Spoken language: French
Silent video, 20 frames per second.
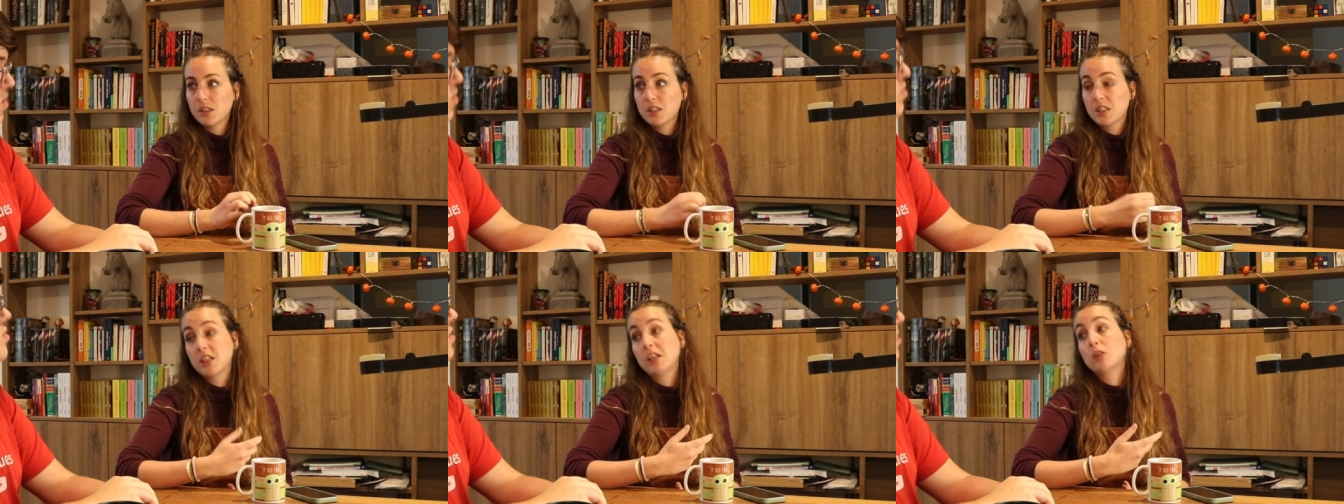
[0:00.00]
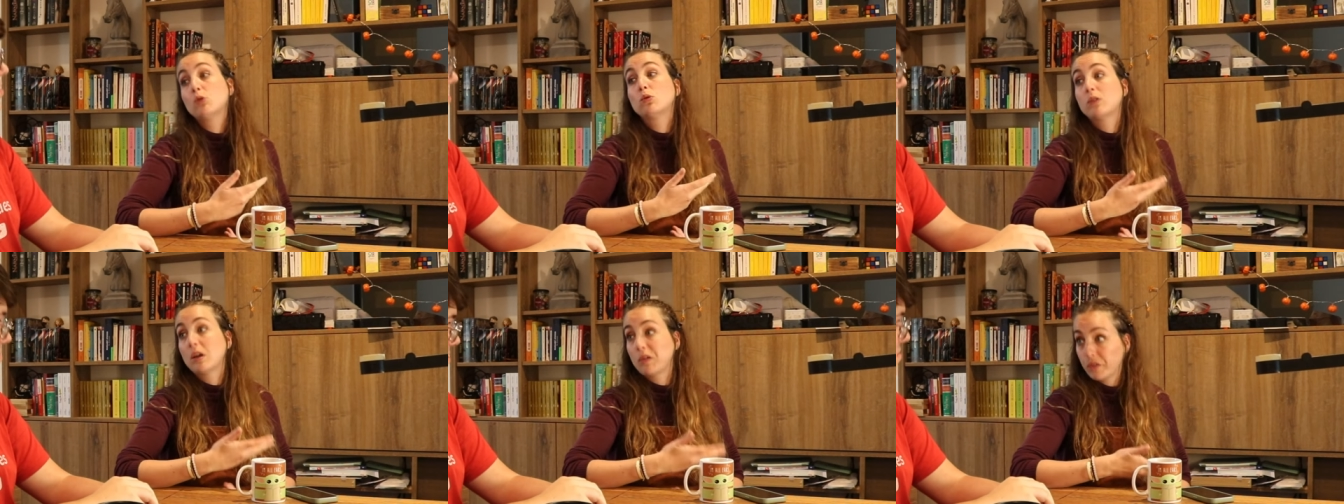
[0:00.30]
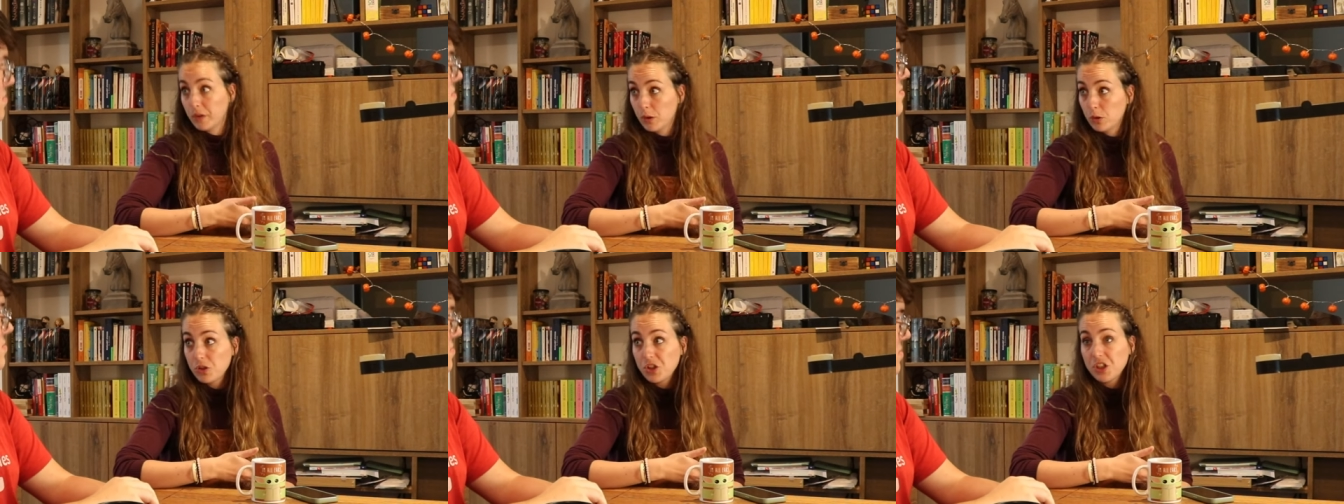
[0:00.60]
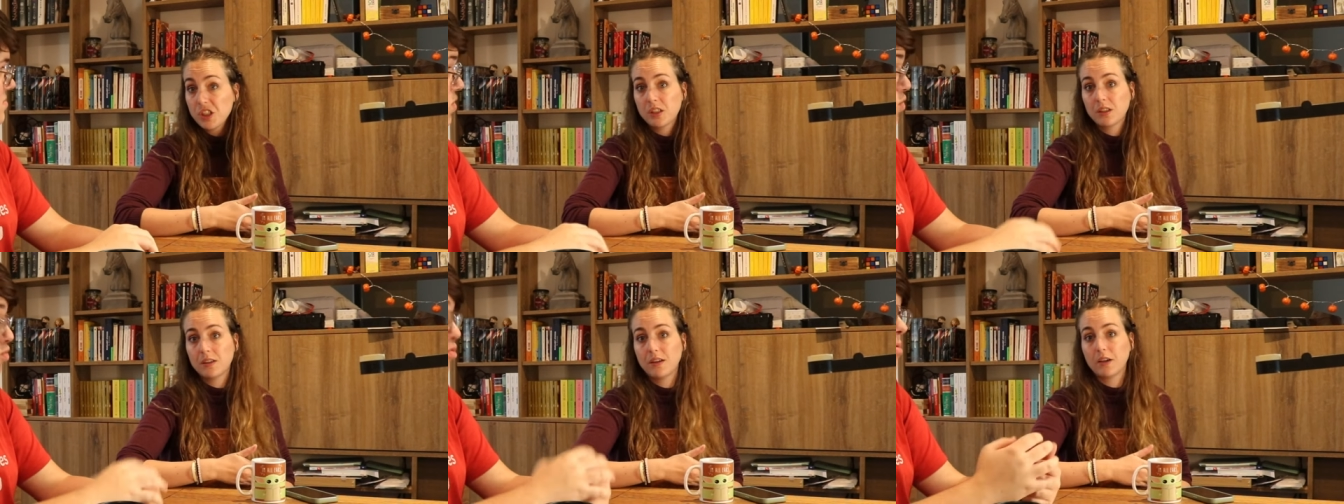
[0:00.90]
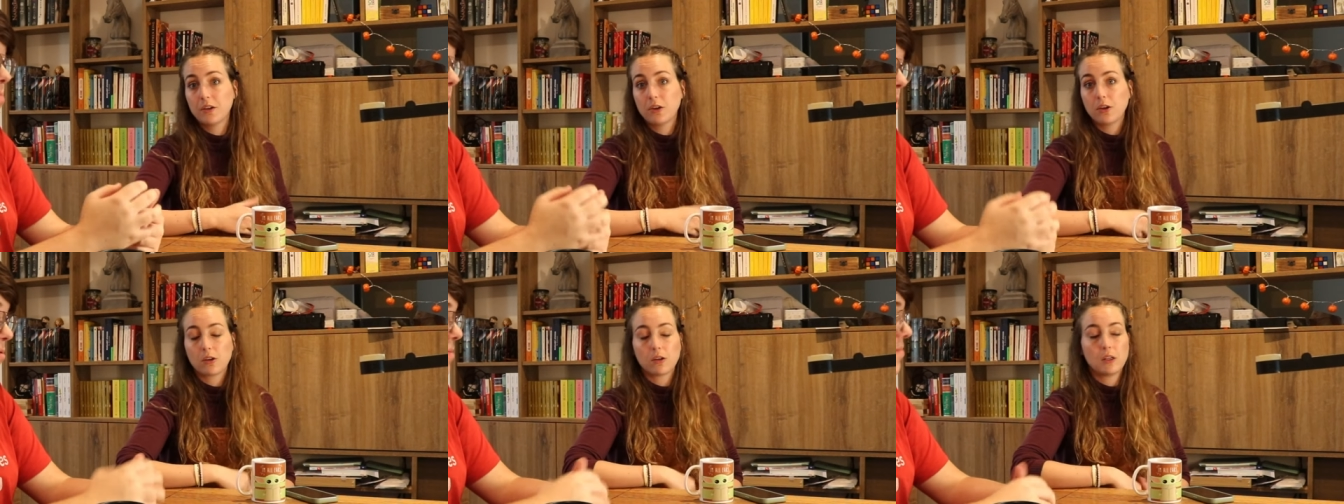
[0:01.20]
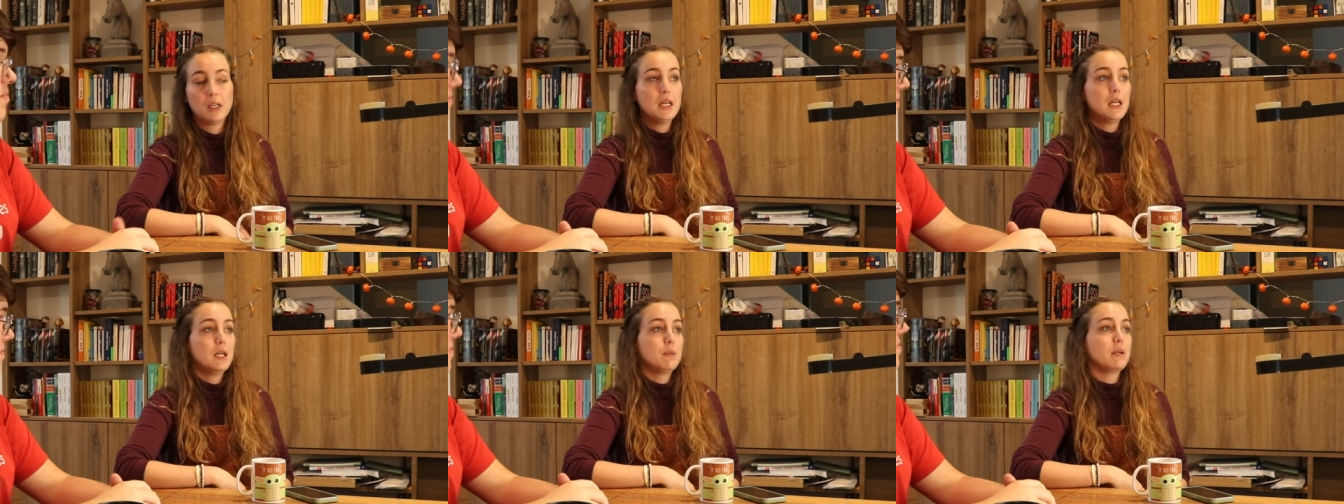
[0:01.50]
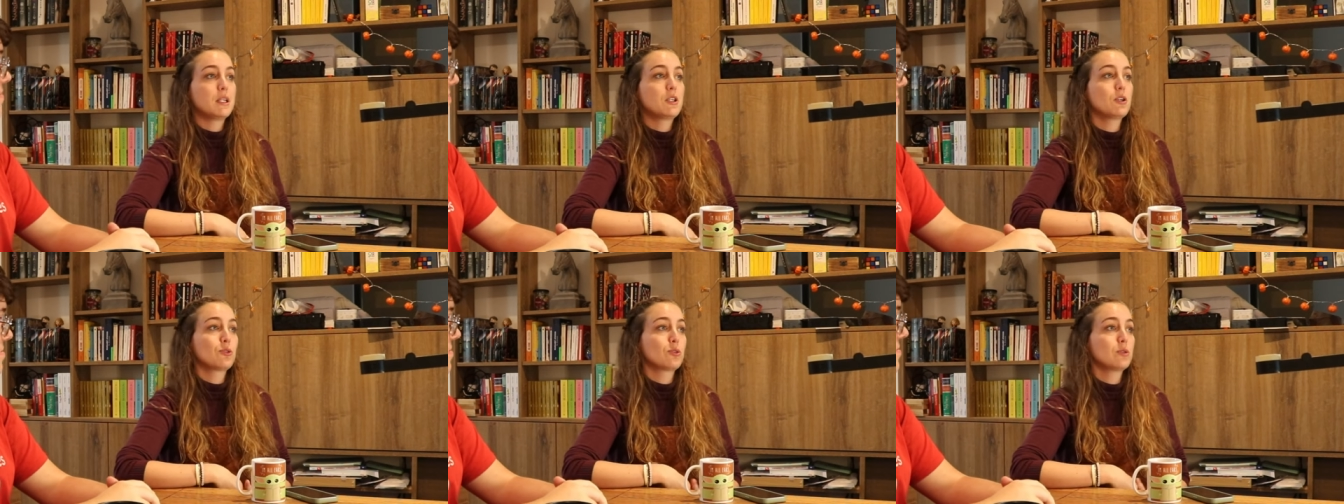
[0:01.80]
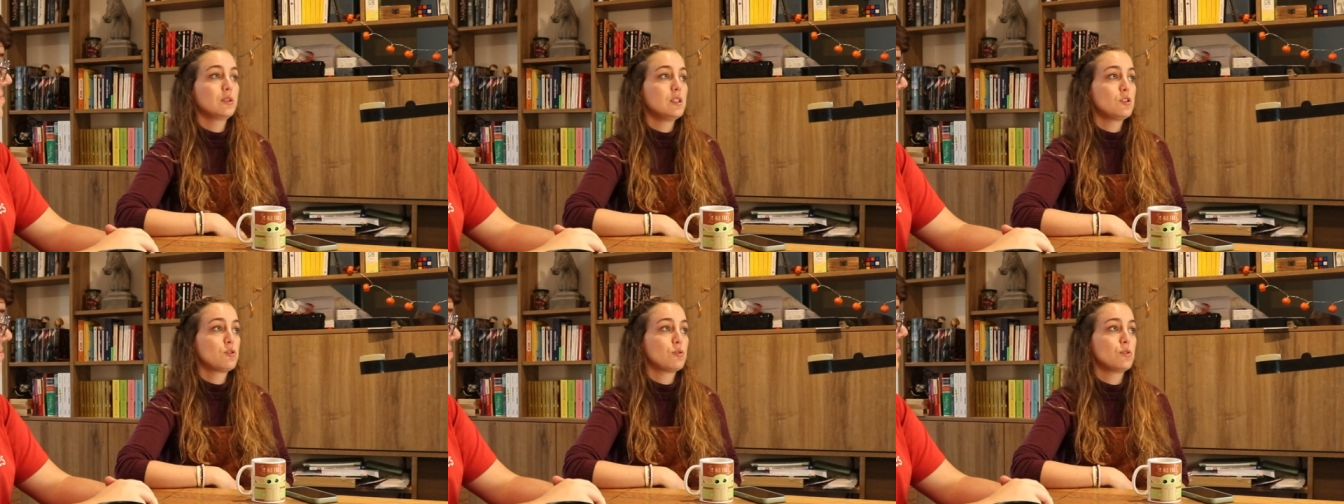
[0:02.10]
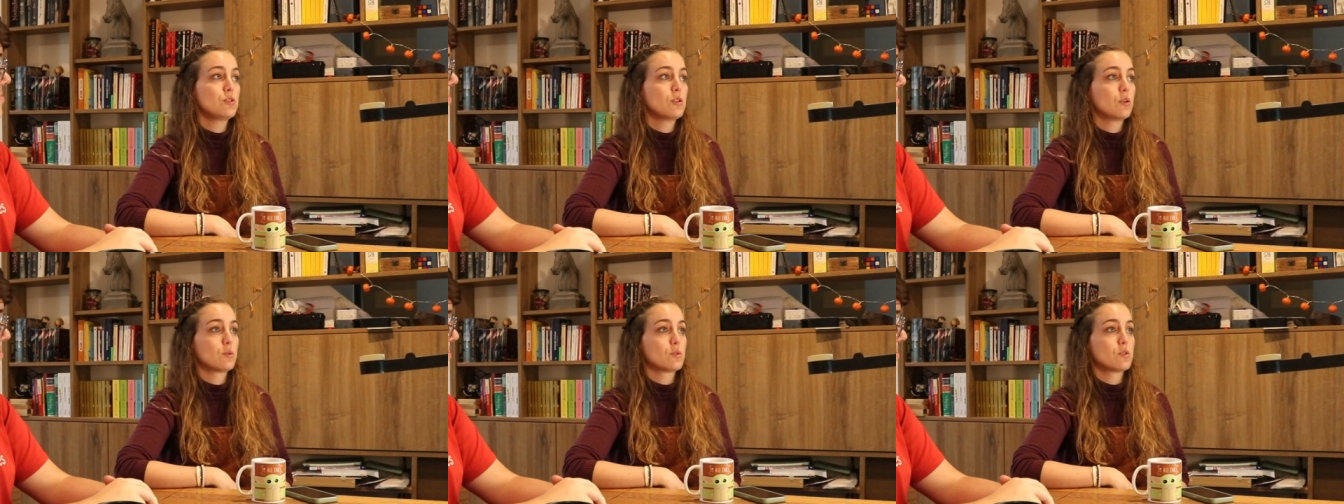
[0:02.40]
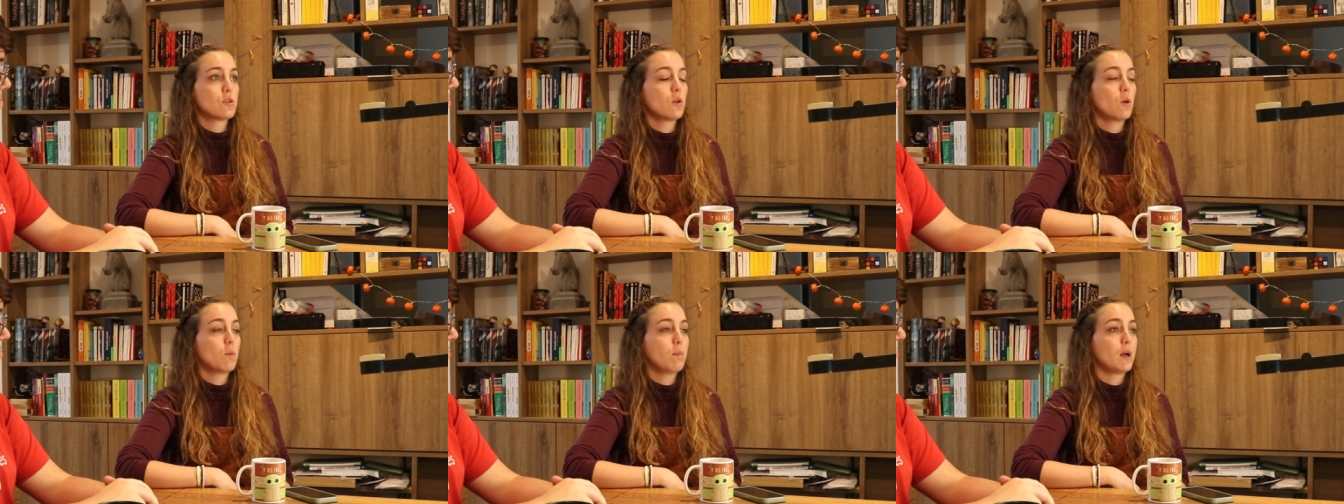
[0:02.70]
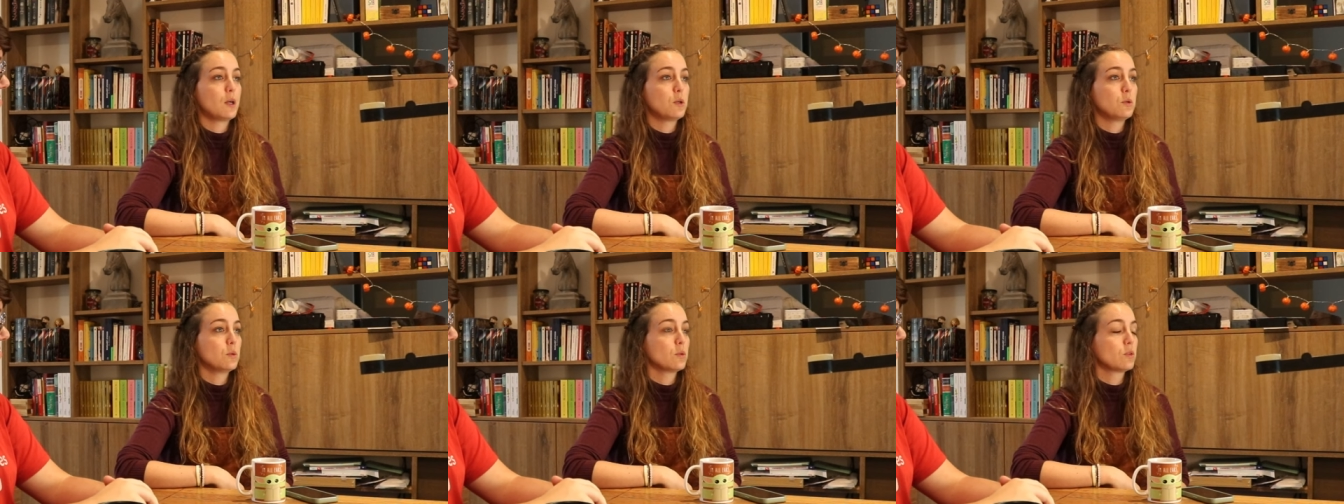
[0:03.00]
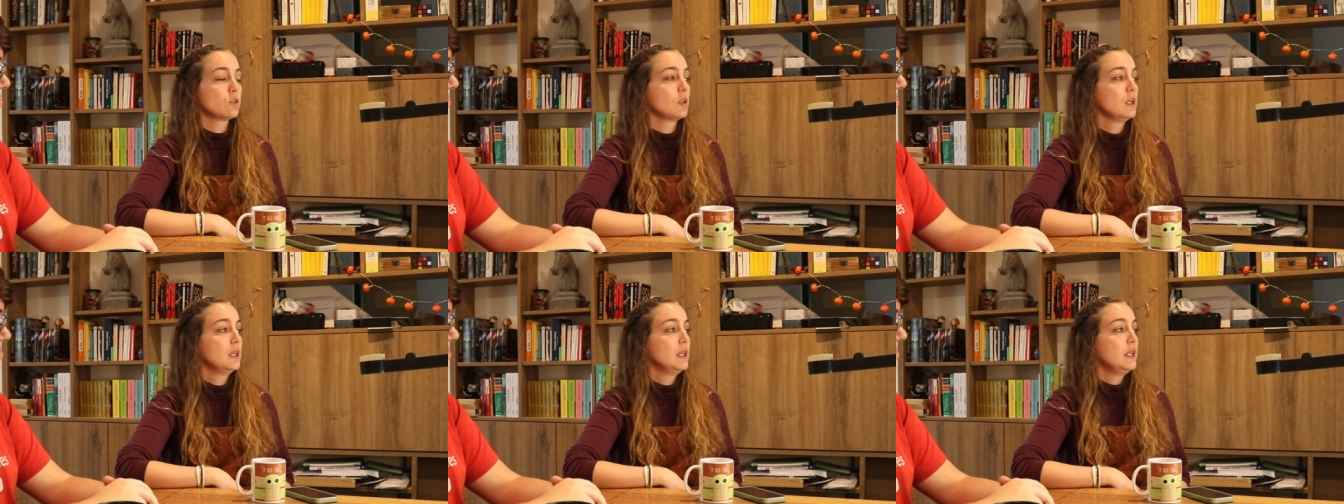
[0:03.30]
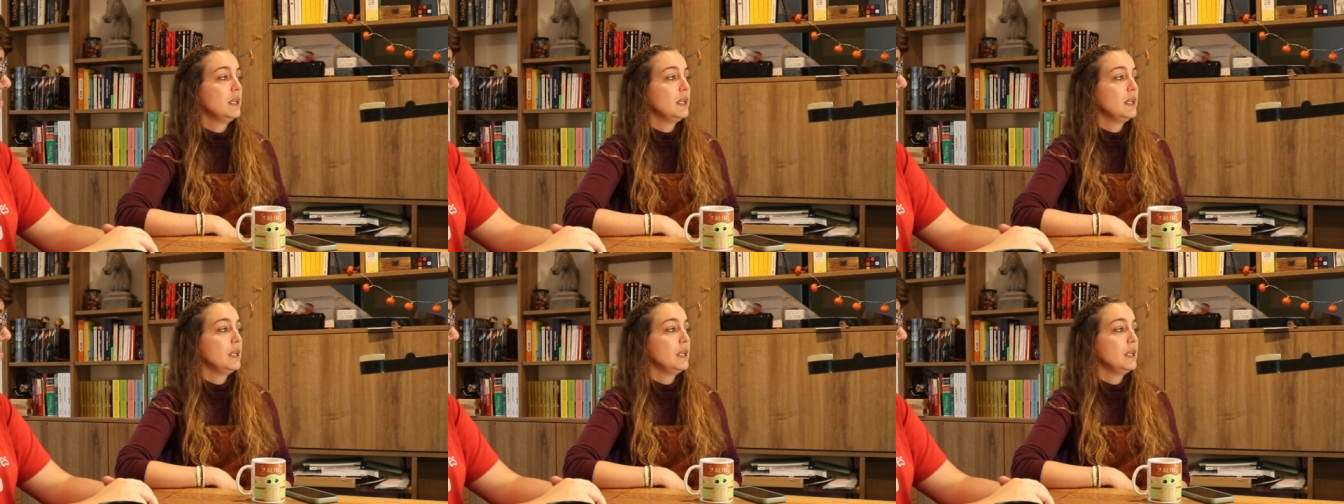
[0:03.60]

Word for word: Ce qui est tout à fait logique d'ailleurs. Bah, Mais quand on est étudiant, on s'en rend pas compte.